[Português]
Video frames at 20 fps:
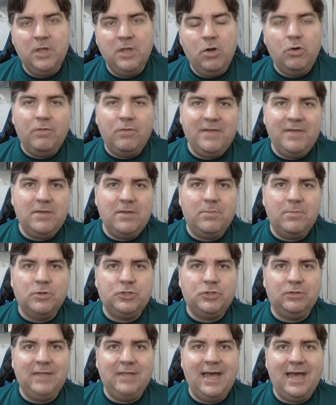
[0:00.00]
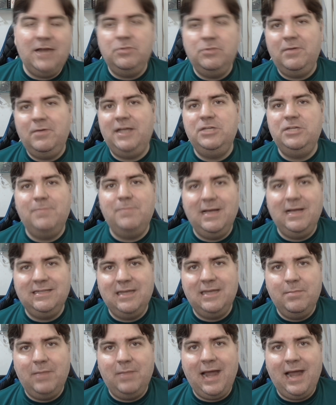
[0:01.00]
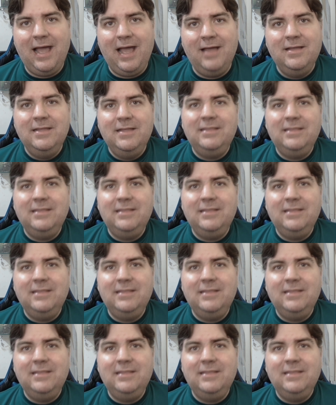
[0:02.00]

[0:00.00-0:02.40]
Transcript: O governo Bolsonaro, nunca é demais lembrar,